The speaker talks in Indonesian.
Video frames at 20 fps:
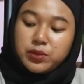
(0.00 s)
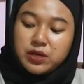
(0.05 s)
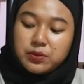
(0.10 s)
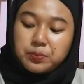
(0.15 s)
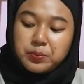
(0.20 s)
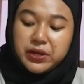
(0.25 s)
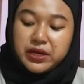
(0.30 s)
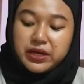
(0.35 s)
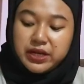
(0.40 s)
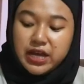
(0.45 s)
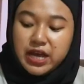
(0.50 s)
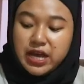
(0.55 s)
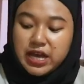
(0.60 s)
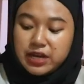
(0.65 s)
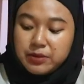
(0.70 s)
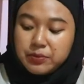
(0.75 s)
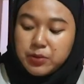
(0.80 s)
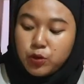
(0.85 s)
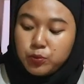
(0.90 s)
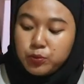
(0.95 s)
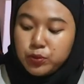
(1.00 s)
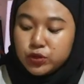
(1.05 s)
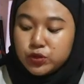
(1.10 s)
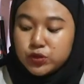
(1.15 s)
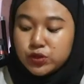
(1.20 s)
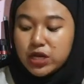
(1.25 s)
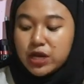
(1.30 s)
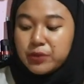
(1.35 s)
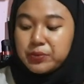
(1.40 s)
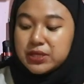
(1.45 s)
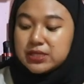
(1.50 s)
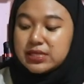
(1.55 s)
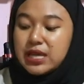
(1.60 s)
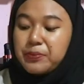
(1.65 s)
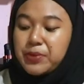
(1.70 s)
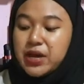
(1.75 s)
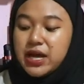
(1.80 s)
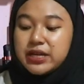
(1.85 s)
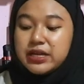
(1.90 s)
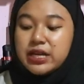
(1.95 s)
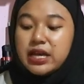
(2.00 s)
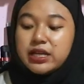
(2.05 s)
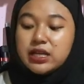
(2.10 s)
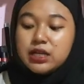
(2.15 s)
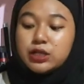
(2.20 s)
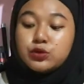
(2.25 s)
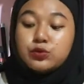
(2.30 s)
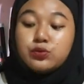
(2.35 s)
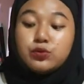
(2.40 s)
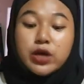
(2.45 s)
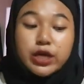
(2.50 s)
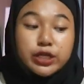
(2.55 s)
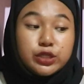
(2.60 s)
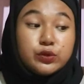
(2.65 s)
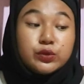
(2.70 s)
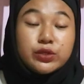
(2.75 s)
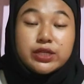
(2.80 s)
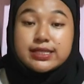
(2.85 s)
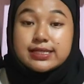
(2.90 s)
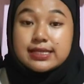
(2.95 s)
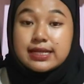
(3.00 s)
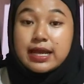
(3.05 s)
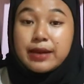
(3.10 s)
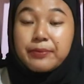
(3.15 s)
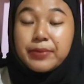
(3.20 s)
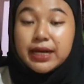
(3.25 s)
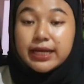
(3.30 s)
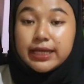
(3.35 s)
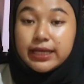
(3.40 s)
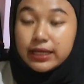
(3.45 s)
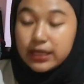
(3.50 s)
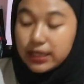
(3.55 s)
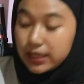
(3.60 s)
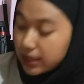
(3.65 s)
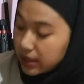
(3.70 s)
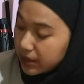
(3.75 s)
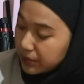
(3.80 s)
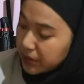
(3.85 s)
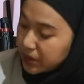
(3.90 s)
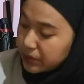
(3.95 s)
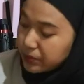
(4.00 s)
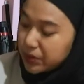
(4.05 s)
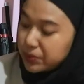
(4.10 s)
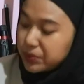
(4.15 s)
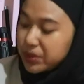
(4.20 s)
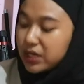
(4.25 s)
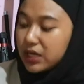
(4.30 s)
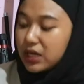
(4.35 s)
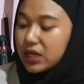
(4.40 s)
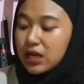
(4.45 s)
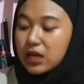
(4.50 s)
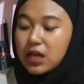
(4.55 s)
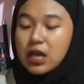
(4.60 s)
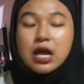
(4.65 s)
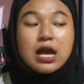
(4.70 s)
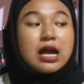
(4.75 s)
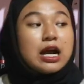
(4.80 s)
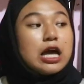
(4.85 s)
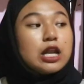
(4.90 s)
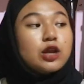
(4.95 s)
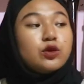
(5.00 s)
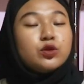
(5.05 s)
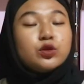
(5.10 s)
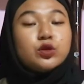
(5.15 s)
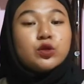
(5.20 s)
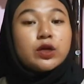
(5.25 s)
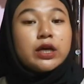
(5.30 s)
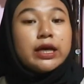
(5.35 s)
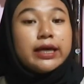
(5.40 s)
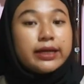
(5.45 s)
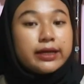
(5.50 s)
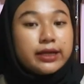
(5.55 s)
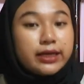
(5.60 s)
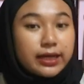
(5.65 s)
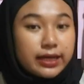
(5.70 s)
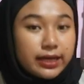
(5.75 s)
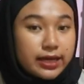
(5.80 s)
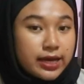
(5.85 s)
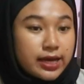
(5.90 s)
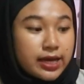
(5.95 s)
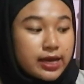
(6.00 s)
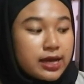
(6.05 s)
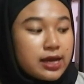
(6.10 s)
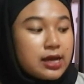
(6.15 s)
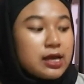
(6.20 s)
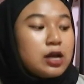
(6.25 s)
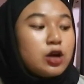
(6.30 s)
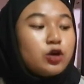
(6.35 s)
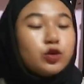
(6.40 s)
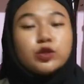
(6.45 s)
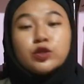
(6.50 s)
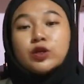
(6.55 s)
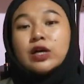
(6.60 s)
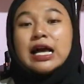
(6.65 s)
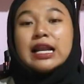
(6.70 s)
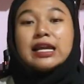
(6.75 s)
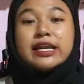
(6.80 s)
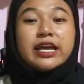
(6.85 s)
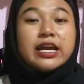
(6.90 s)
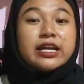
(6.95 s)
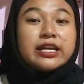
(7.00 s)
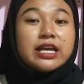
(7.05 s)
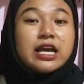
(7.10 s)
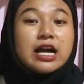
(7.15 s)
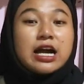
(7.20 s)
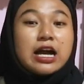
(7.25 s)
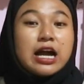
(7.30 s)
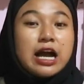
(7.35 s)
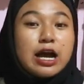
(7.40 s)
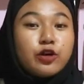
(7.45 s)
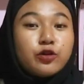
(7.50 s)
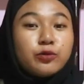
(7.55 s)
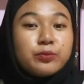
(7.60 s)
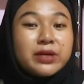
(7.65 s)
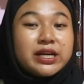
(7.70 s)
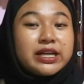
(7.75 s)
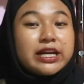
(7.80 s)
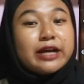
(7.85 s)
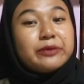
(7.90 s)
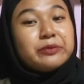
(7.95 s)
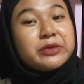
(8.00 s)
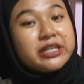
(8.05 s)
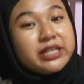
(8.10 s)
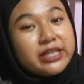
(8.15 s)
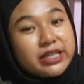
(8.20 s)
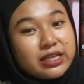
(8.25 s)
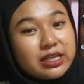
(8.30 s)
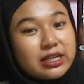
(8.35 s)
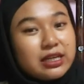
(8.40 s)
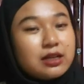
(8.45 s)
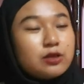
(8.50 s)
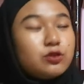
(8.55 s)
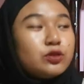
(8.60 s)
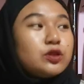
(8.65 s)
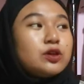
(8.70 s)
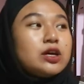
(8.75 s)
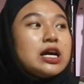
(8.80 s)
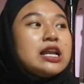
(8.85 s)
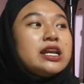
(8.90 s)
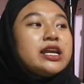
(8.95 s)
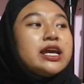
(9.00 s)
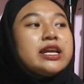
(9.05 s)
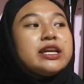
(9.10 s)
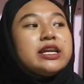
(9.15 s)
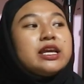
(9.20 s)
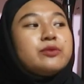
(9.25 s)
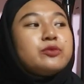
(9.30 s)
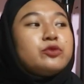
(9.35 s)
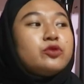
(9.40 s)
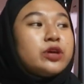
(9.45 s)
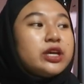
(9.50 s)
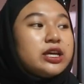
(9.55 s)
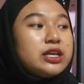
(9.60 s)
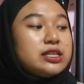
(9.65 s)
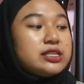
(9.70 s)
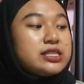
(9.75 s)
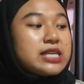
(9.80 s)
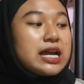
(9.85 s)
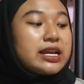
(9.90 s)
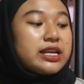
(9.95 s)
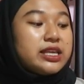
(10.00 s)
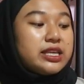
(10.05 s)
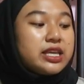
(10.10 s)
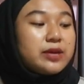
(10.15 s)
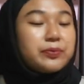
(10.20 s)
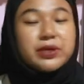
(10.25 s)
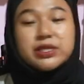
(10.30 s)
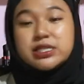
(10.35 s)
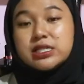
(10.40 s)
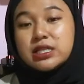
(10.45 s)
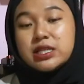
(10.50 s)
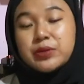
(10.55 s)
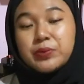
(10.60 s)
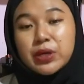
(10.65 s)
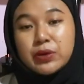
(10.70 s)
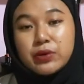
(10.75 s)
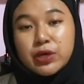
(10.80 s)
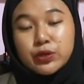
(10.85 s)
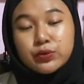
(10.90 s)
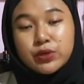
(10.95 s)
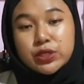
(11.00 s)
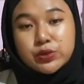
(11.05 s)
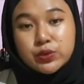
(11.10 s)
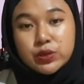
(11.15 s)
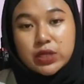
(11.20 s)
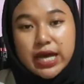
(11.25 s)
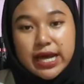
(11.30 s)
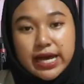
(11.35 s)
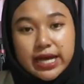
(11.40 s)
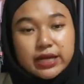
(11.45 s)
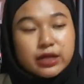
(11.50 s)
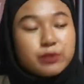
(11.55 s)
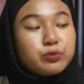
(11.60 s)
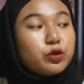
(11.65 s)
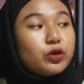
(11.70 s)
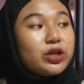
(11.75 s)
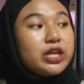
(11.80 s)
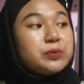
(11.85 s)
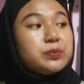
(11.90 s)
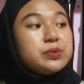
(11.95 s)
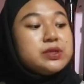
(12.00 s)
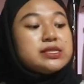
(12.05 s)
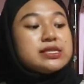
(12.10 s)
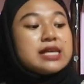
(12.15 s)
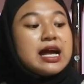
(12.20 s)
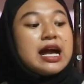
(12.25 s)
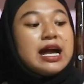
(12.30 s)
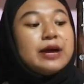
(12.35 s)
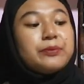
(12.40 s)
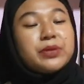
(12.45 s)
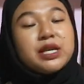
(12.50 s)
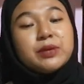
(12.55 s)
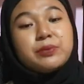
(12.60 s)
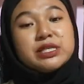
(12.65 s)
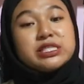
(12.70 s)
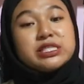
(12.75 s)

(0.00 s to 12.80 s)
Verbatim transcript: perbedaan maupun juga persamaan dari kedua unit senapan ini teman-teman bediler kalau untuk harga untuk kalian yang kaum mendang mending untuk kalian yang mungkin carinya budget di bawah 2 jutaan mungkin bisa ambil